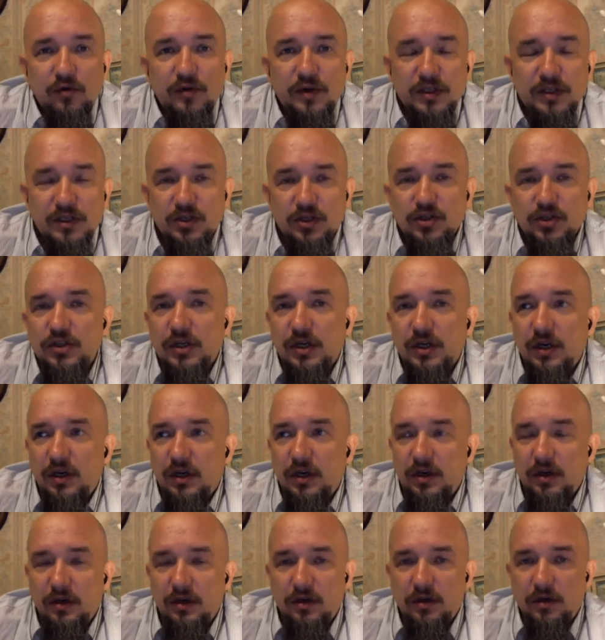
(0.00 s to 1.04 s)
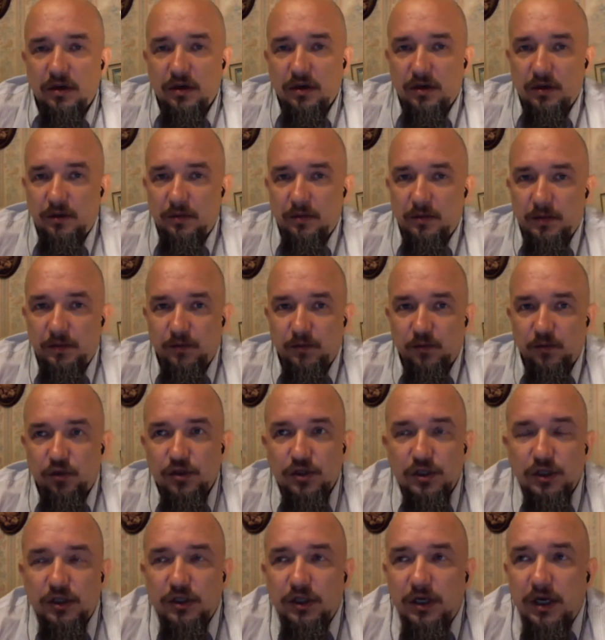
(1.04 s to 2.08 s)
языческие, э, то
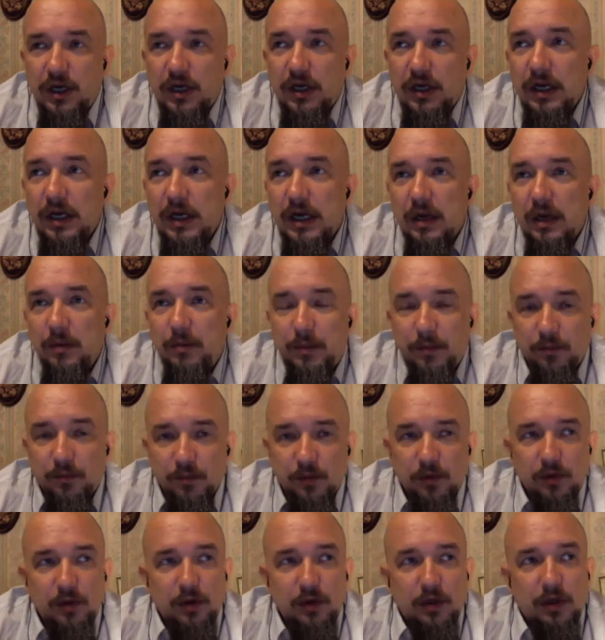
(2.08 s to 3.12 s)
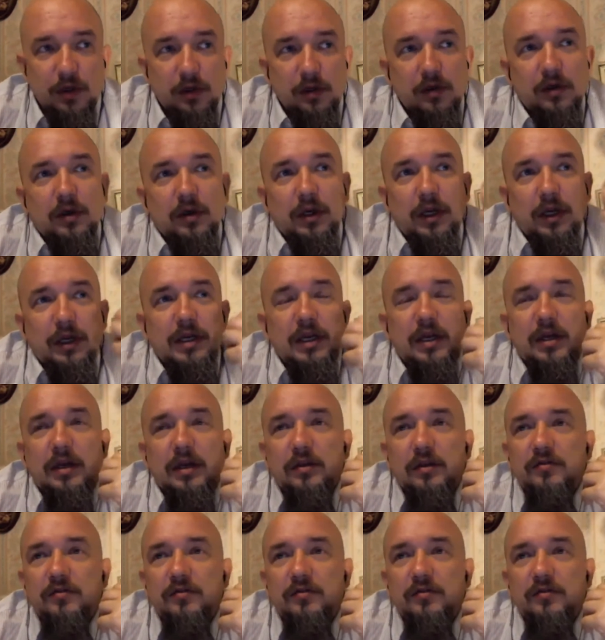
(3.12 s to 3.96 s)
есть это как э, как некое